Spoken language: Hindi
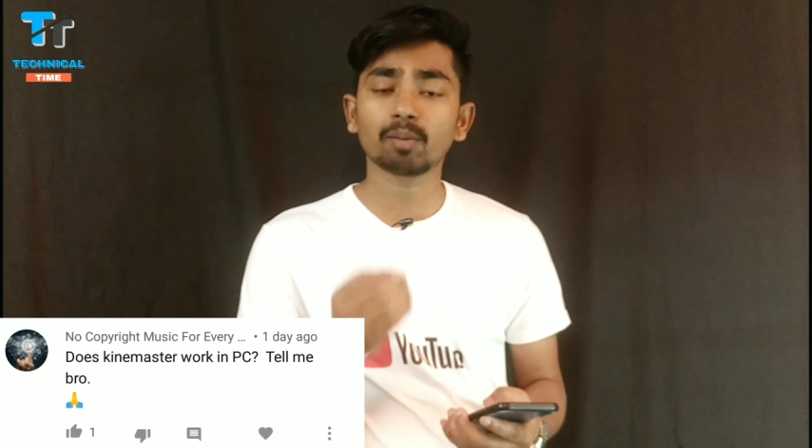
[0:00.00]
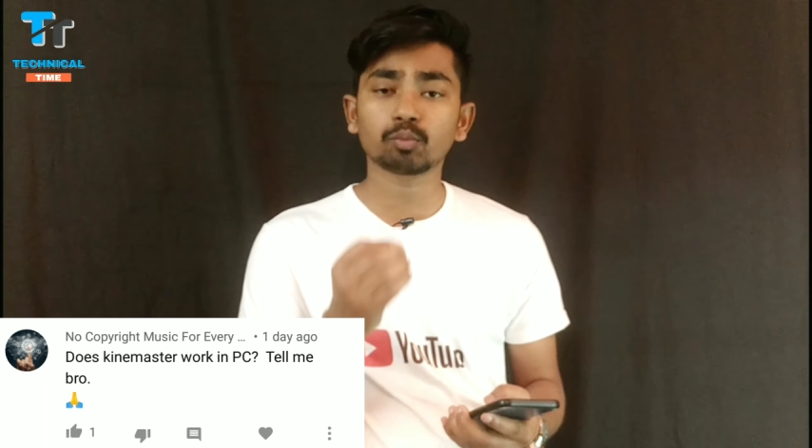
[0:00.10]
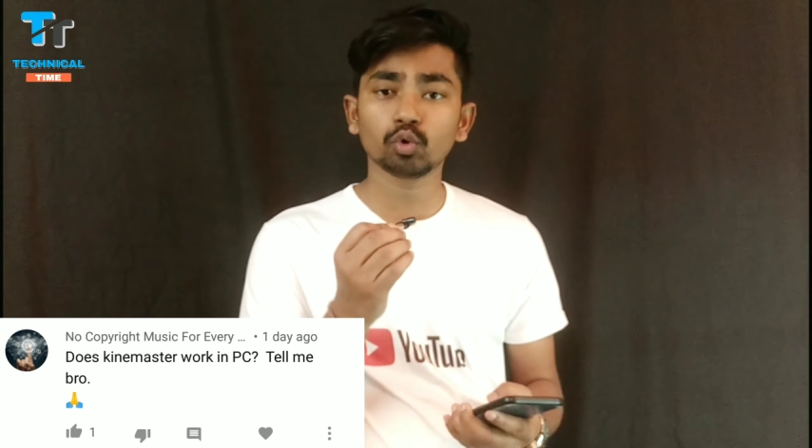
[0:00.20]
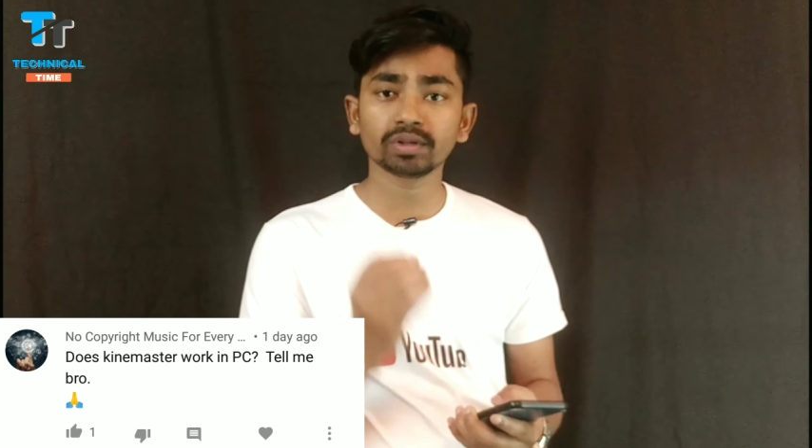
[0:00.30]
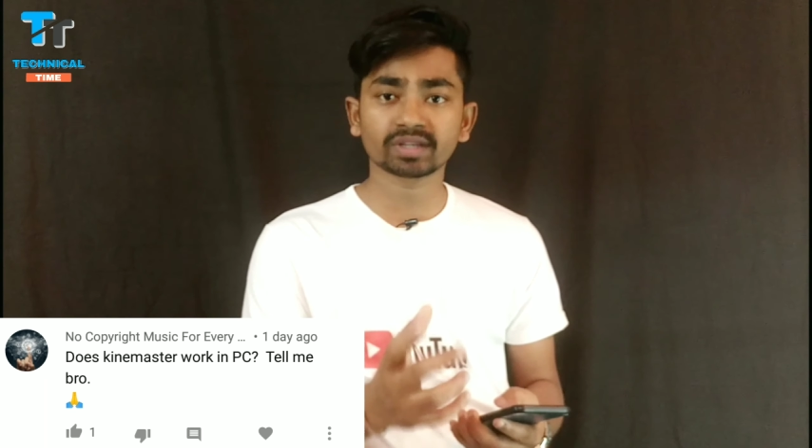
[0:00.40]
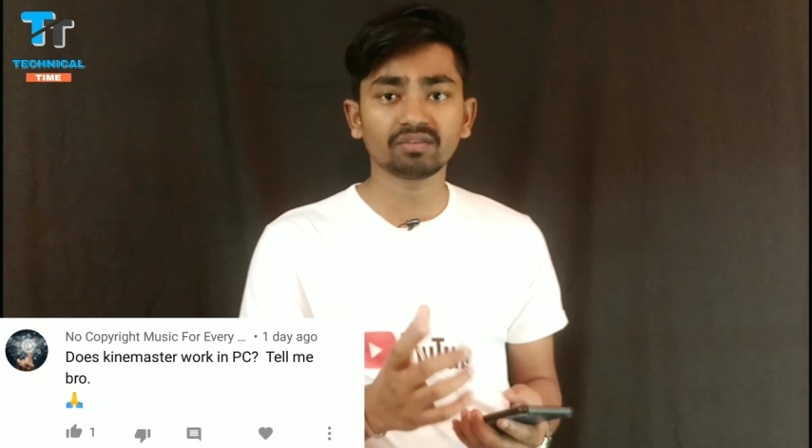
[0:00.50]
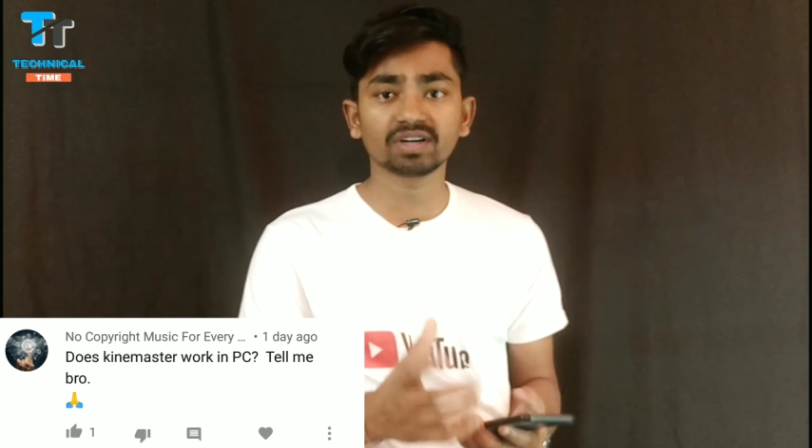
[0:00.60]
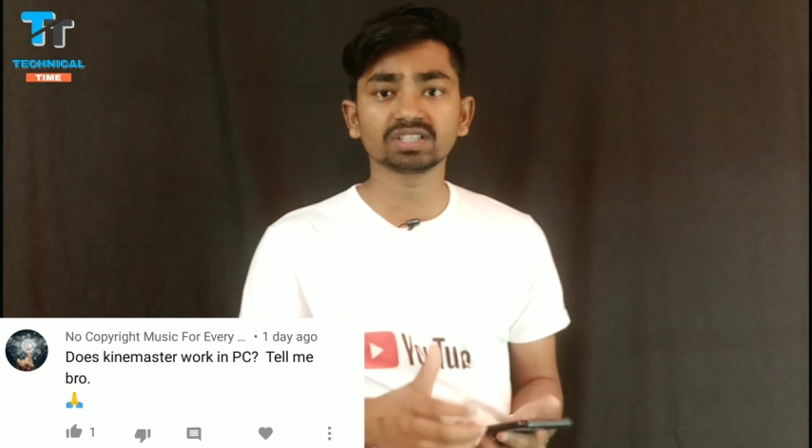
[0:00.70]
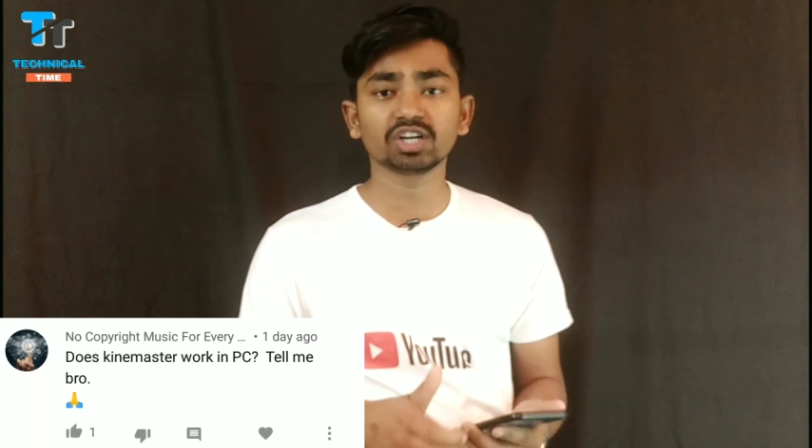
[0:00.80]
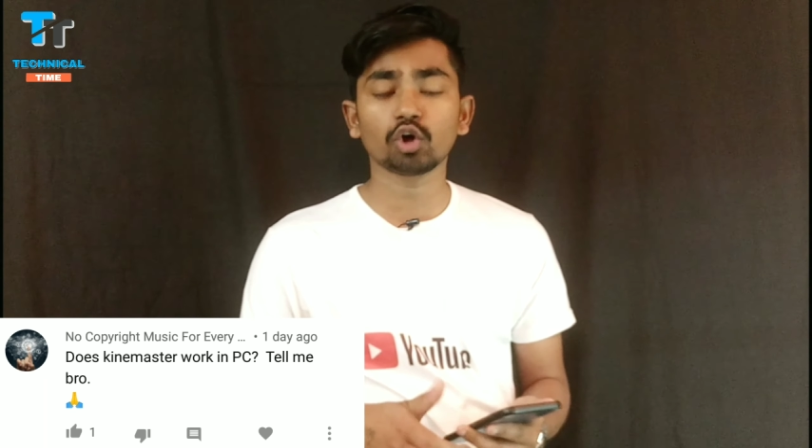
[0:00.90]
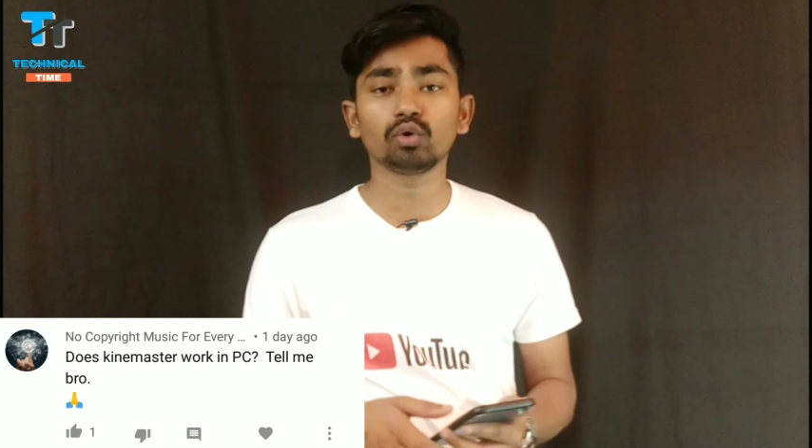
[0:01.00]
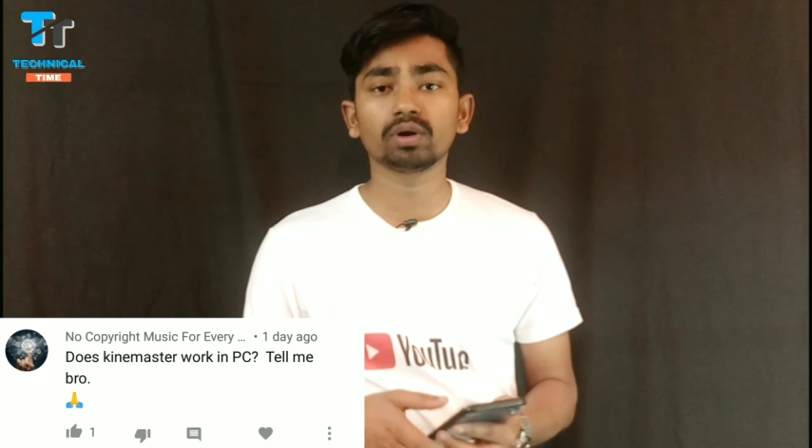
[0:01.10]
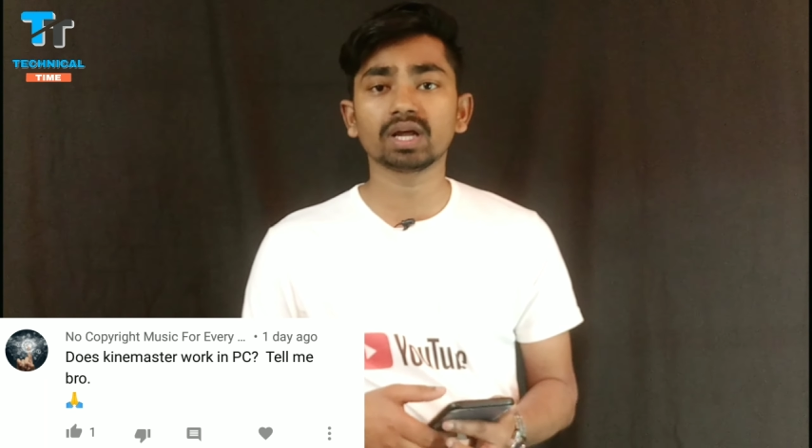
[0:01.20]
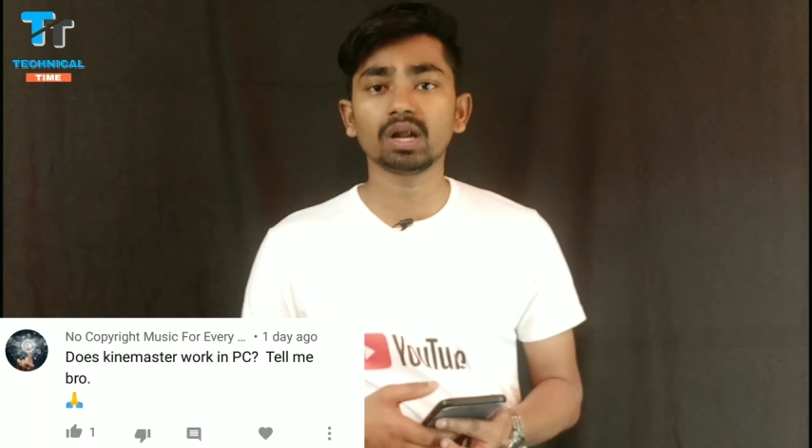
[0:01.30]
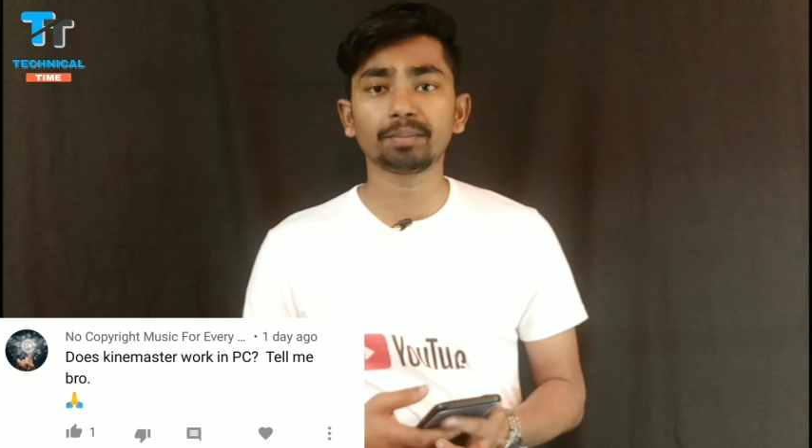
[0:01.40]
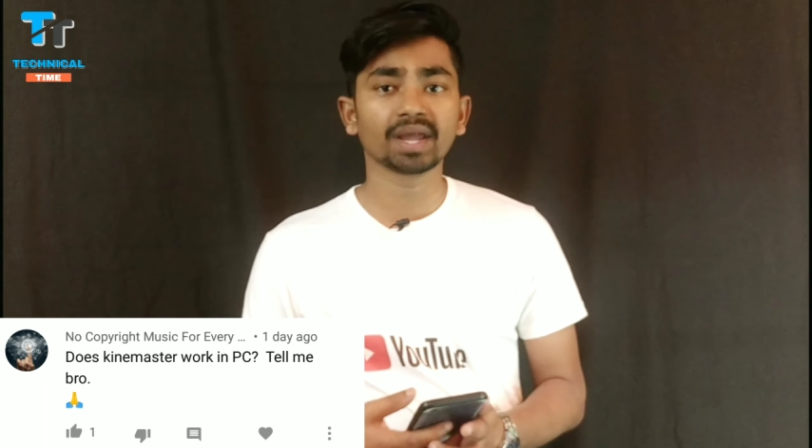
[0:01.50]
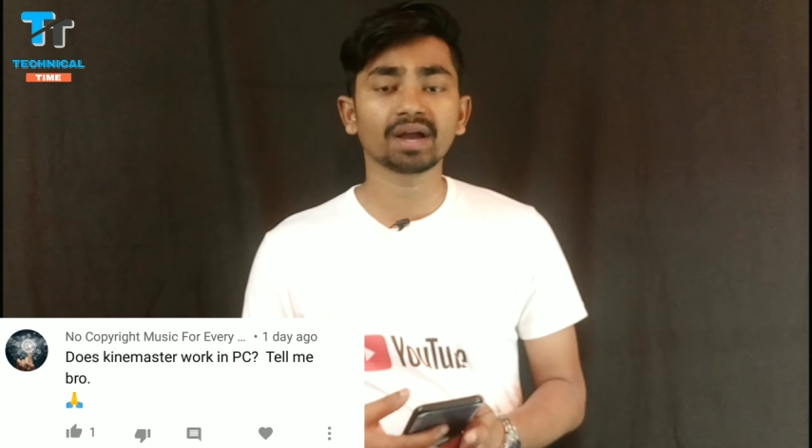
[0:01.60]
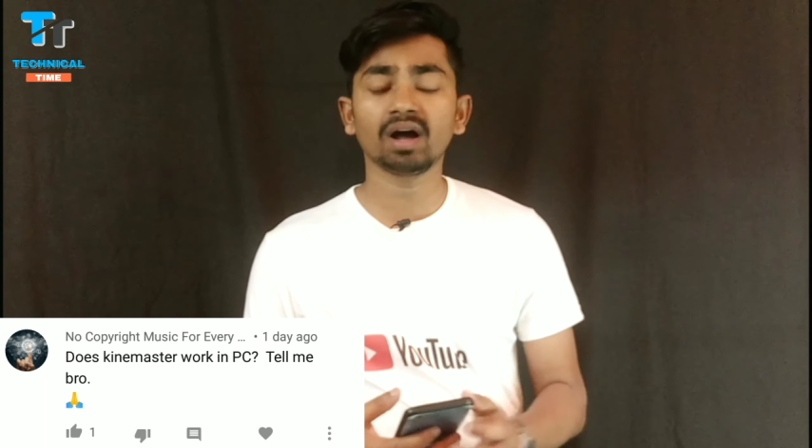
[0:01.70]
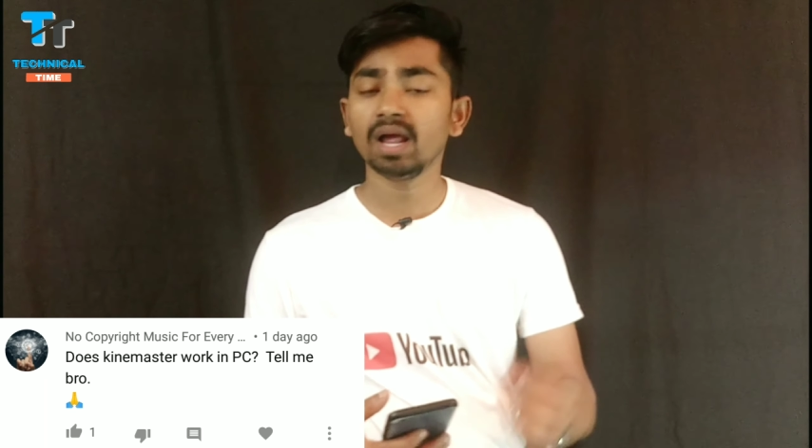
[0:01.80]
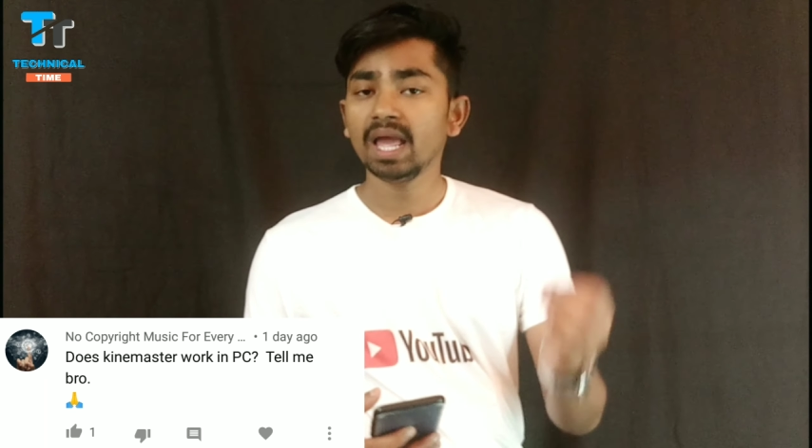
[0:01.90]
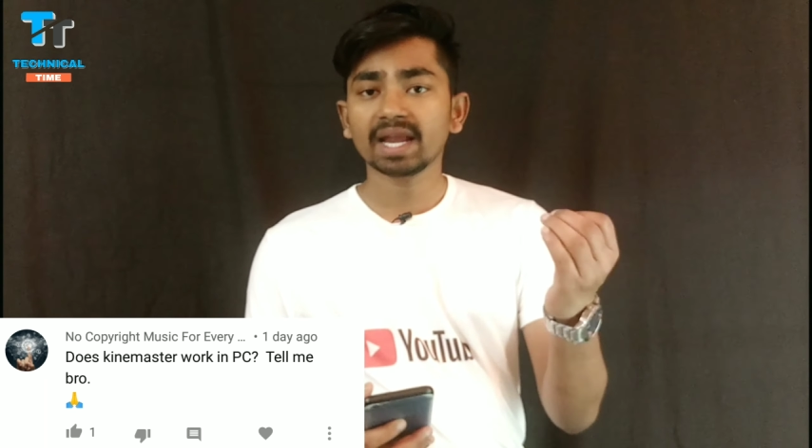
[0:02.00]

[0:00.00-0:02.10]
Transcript: आपको इसका वर्जन डाउनलोड करना पड़ेगा